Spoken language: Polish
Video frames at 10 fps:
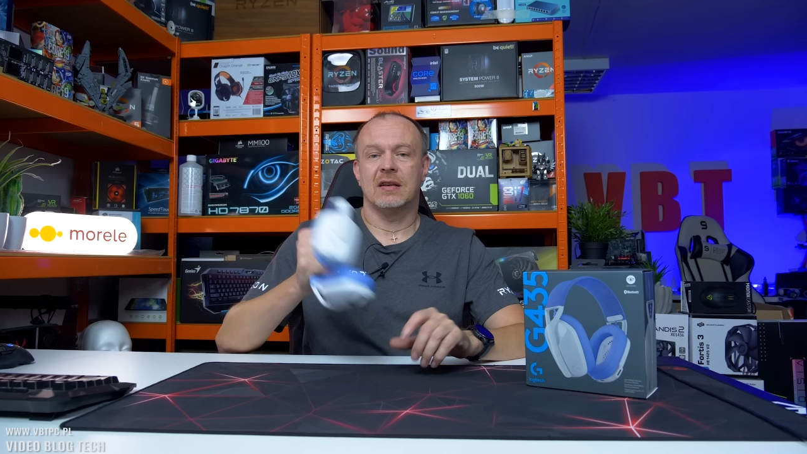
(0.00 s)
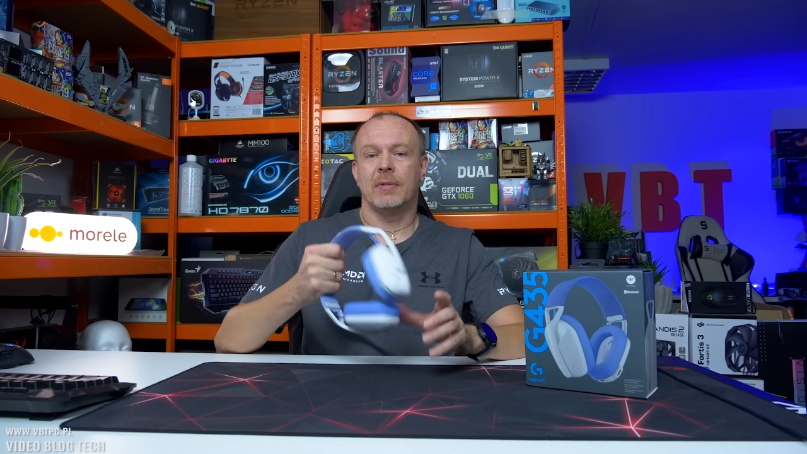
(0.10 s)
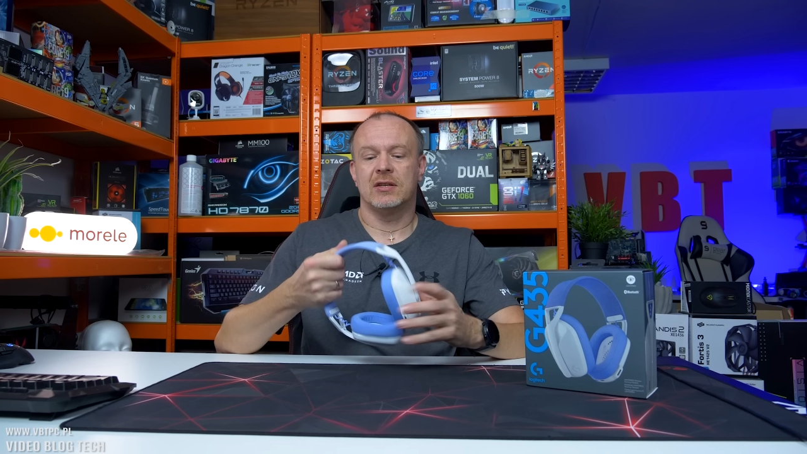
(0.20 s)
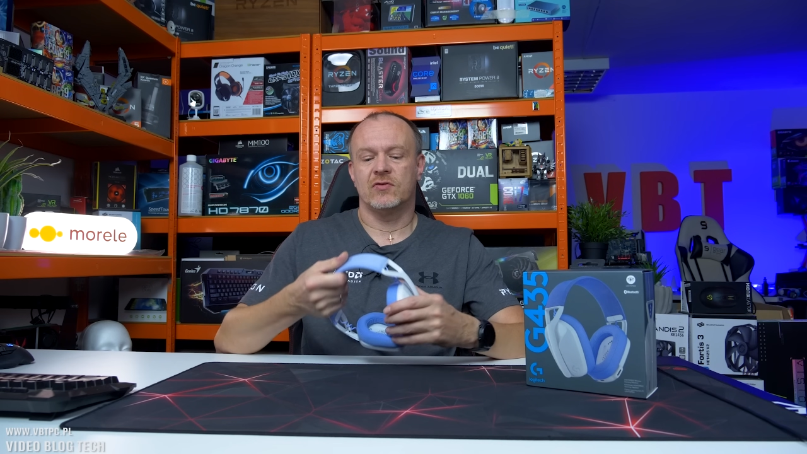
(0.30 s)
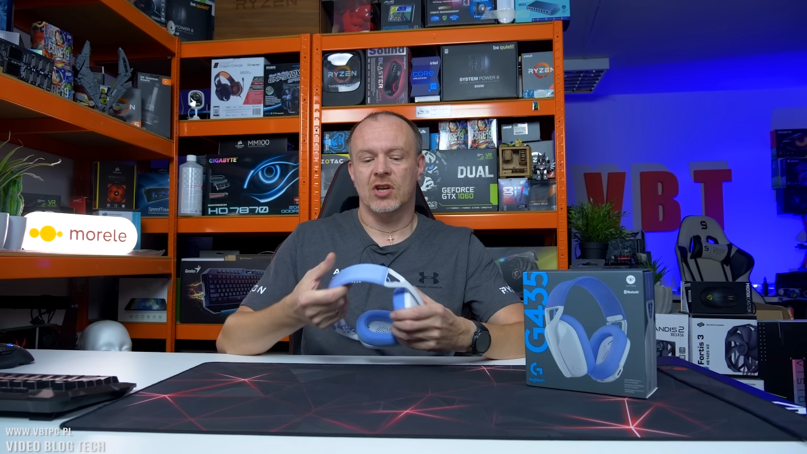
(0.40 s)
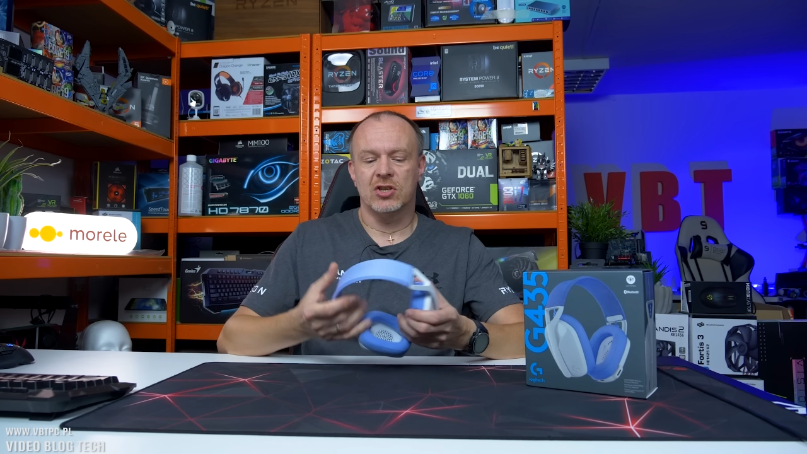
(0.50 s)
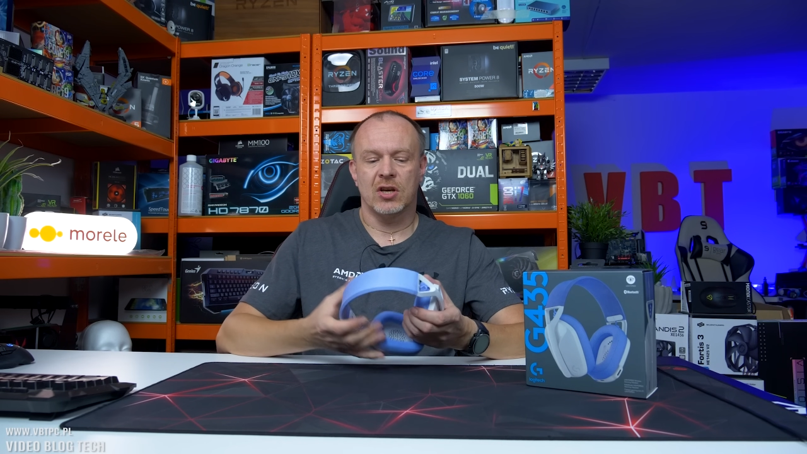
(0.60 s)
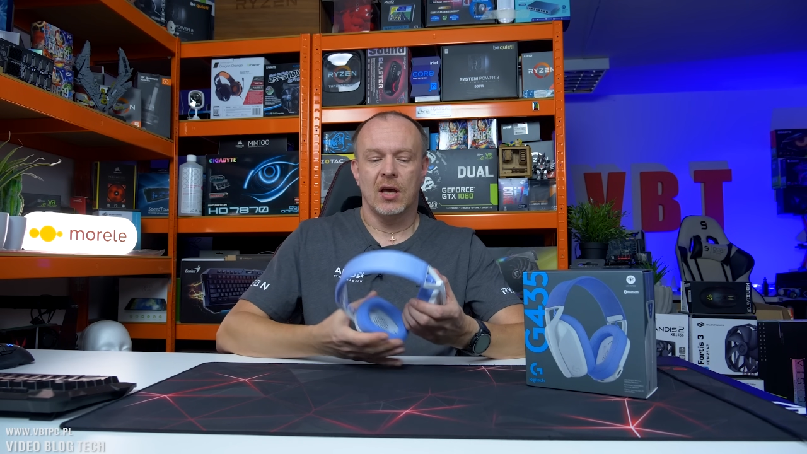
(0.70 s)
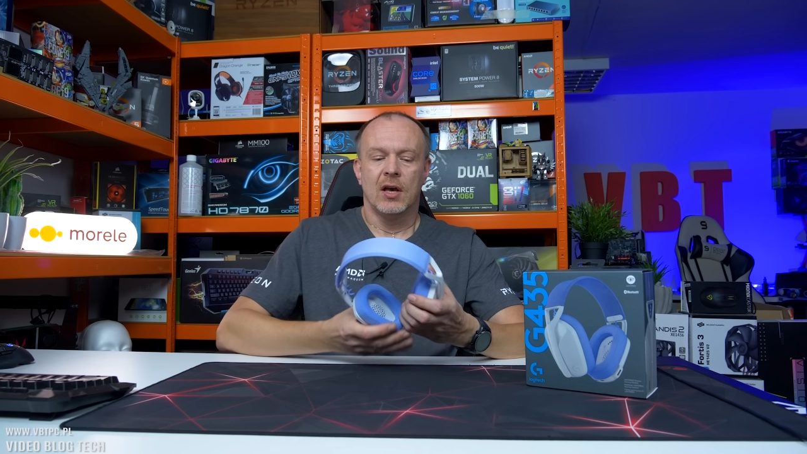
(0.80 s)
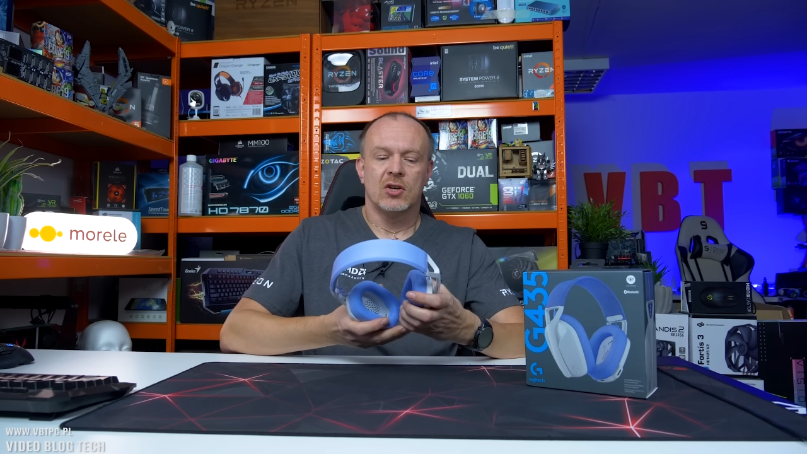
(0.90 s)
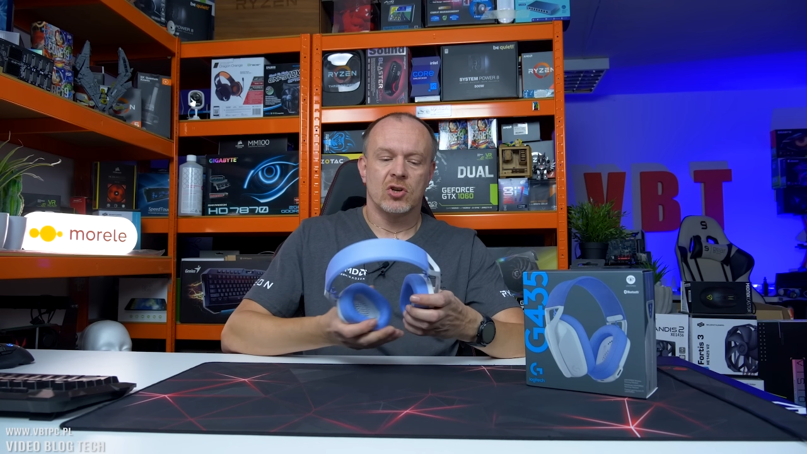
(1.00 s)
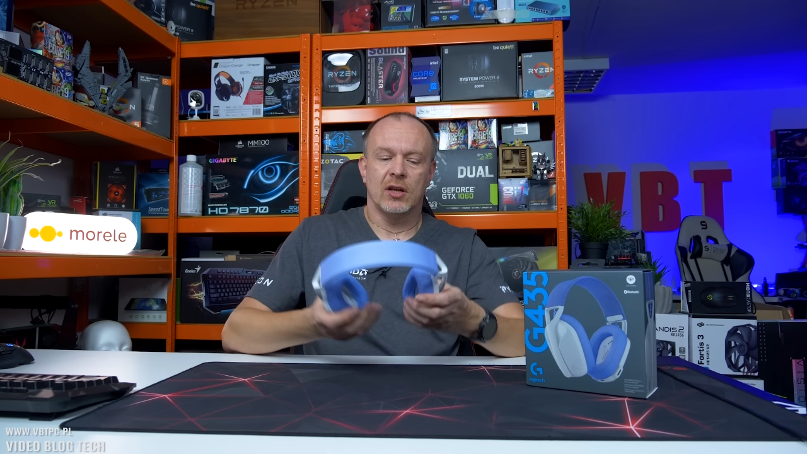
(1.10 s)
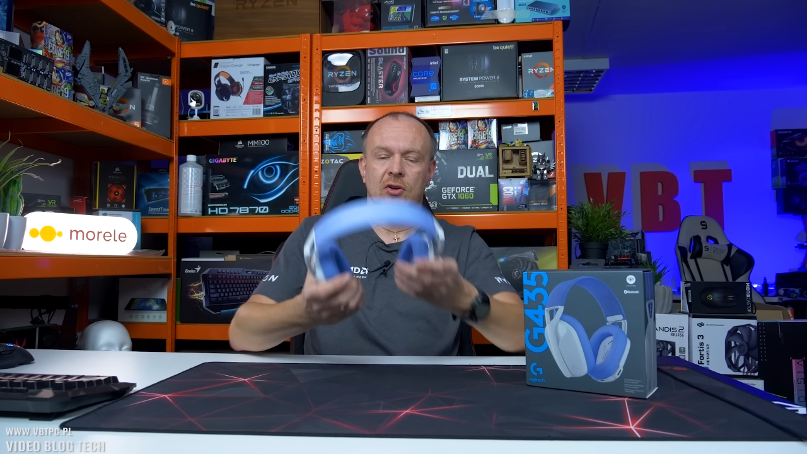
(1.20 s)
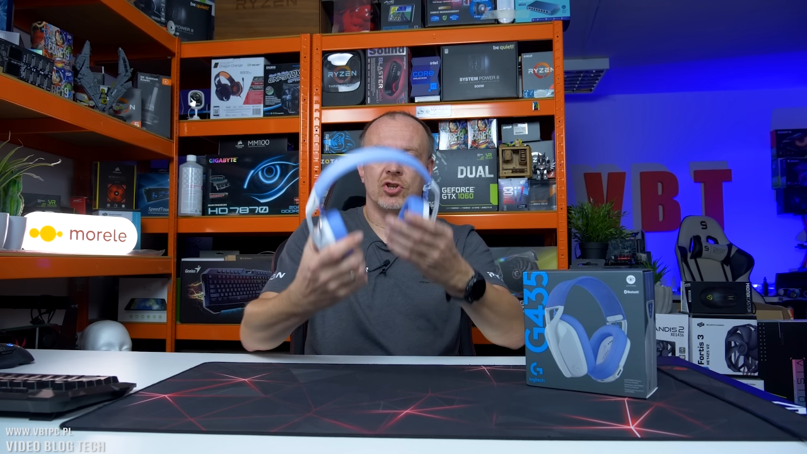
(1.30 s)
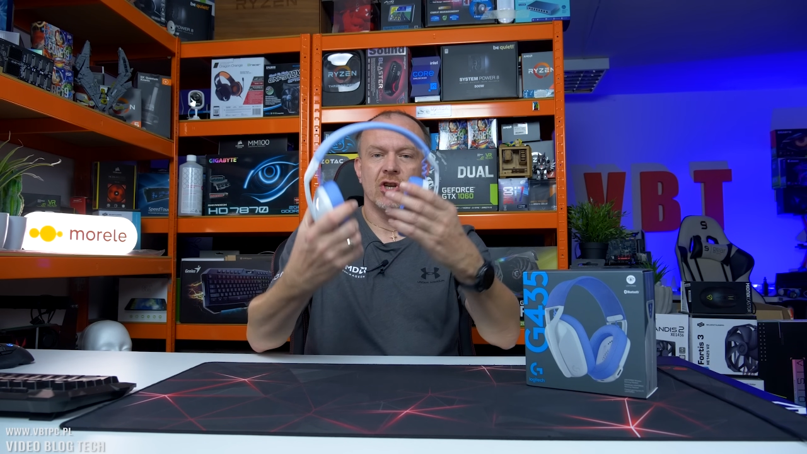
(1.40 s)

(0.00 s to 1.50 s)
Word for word: zabrać wszędzie. Szkoda tylko,